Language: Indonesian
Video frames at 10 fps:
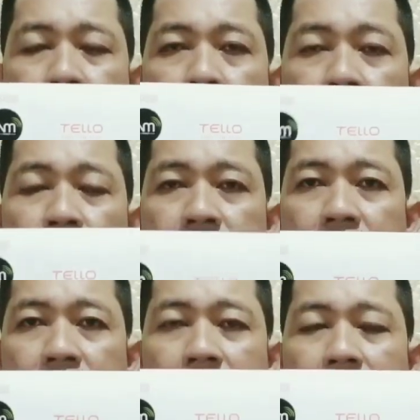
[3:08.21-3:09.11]

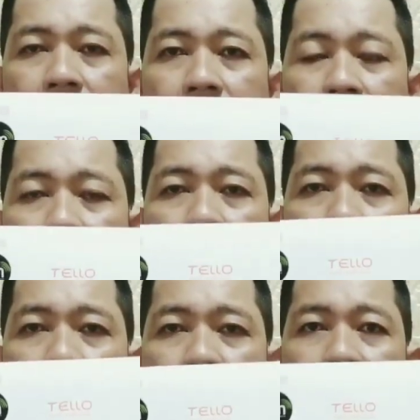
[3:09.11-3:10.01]
bungkusnya atau
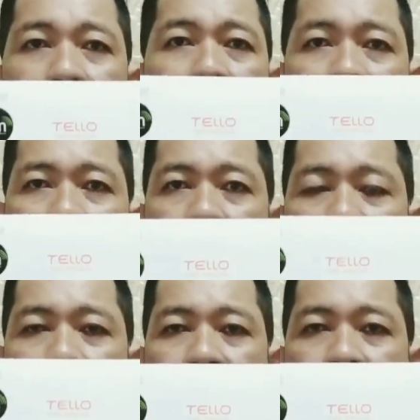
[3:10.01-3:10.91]
kotaknya tidak
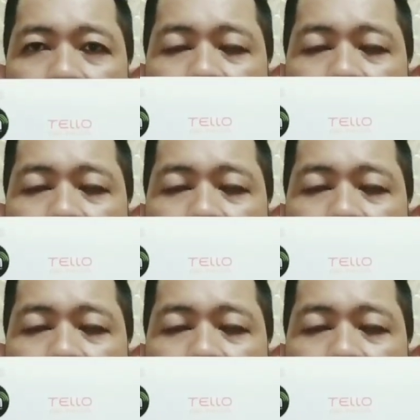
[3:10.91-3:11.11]
seperti ini